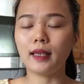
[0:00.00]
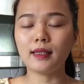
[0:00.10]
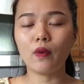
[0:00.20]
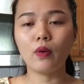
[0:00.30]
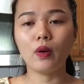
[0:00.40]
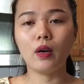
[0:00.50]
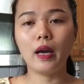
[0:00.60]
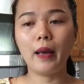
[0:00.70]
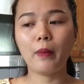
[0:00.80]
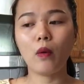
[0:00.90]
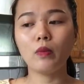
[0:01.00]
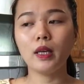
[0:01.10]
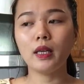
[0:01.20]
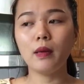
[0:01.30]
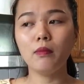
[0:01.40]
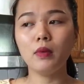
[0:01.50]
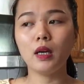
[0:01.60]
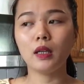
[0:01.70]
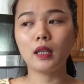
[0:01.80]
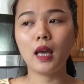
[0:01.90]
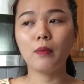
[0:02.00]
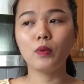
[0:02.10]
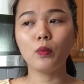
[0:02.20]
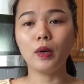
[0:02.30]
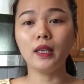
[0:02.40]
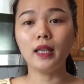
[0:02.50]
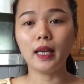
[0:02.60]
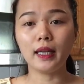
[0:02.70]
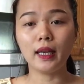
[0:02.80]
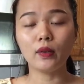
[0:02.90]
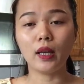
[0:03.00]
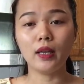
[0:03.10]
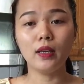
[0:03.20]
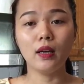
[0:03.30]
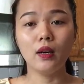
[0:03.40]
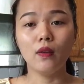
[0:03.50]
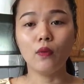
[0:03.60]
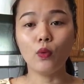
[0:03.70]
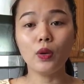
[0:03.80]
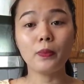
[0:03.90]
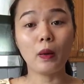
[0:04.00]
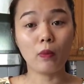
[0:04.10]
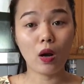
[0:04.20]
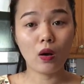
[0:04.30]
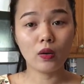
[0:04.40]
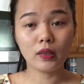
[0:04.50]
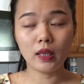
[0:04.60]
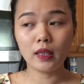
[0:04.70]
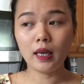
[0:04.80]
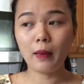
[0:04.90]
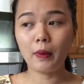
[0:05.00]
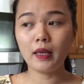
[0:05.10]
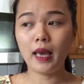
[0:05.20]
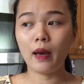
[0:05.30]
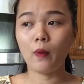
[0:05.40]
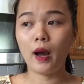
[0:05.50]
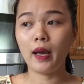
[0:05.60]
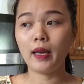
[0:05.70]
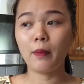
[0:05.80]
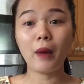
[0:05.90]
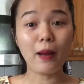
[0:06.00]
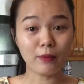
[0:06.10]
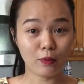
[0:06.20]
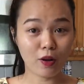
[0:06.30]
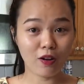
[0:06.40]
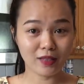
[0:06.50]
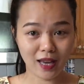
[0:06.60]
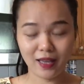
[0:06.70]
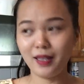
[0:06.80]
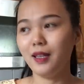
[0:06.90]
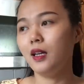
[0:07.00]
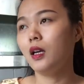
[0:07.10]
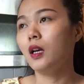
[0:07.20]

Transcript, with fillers: tại sao em không đi kiếm thêm chút đỉnh tiền để có thể phụ giúp chồng con vậy, chứ em ở nhà hoài ăn bám chồng con vậy.